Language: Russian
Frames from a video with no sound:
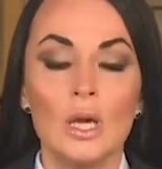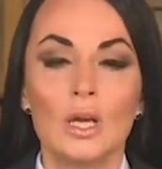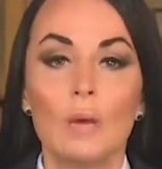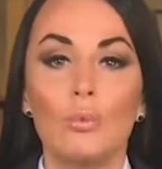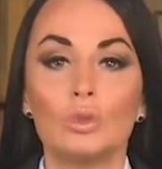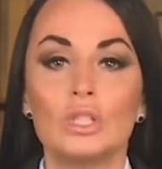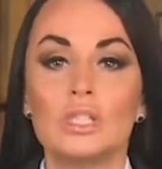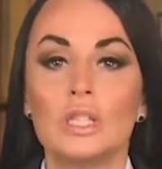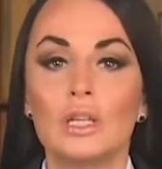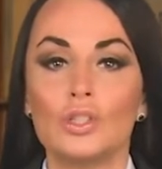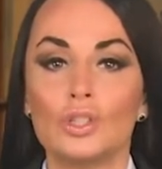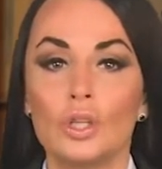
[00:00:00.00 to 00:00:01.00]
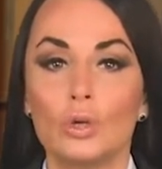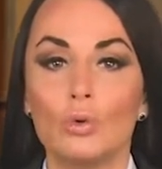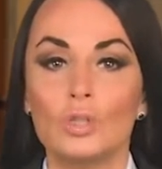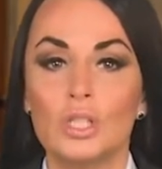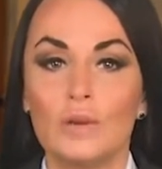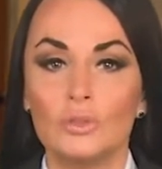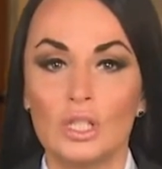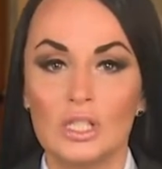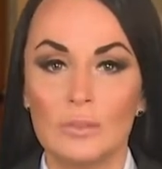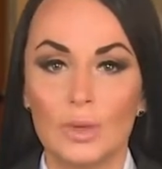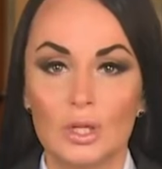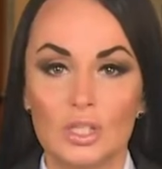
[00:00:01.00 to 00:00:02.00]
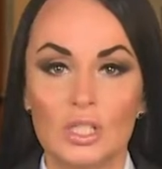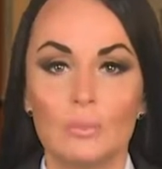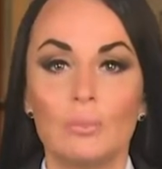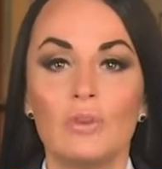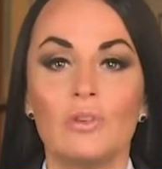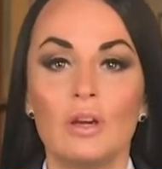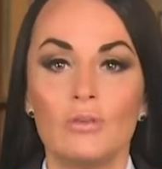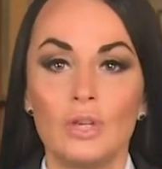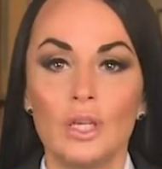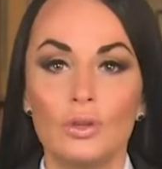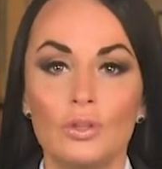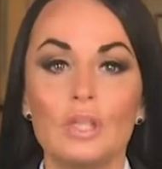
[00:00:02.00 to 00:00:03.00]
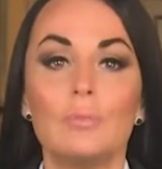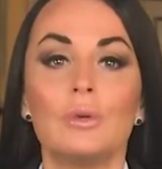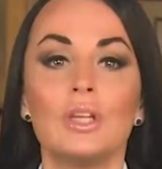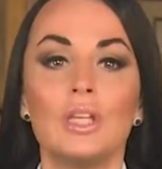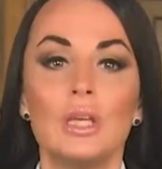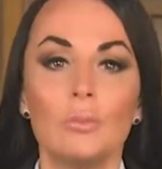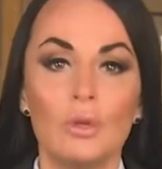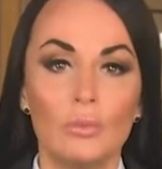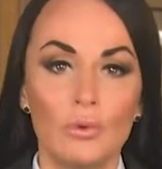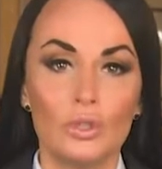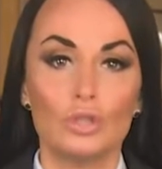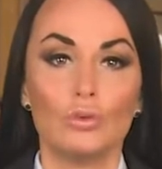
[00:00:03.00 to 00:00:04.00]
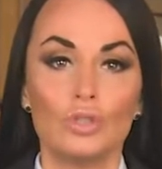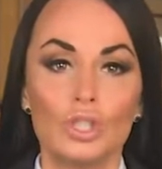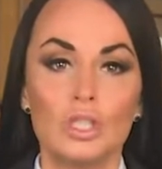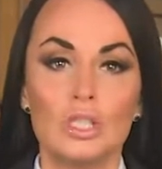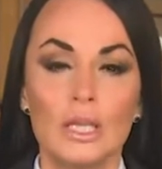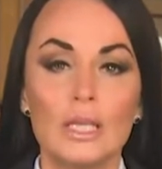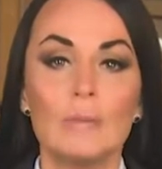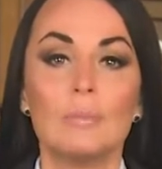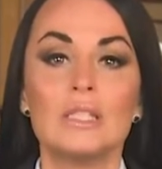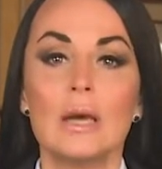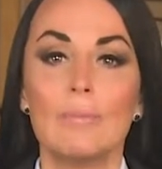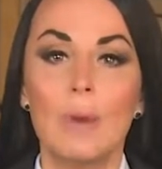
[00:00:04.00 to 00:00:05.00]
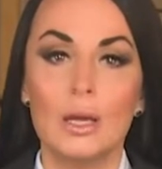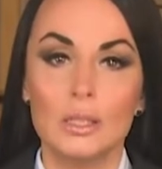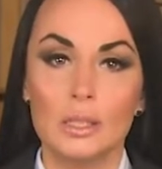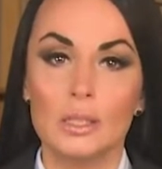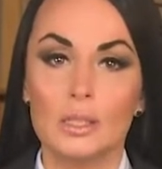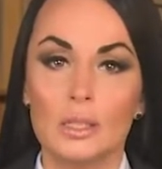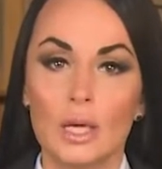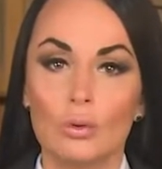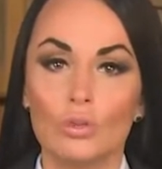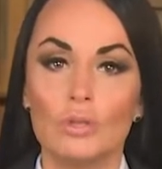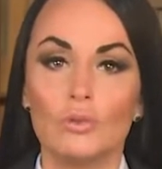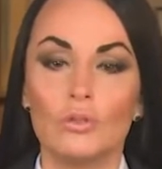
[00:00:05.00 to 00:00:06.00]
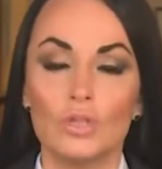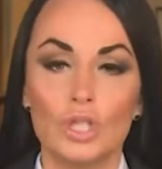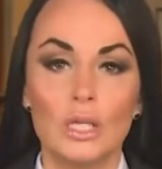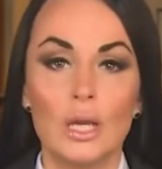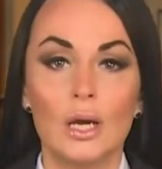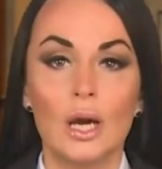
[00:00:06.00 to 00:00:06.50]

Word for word: Работа столичной госавтоинспекции по выявлению неприемлемого с точки зрения безопасности дорожного движения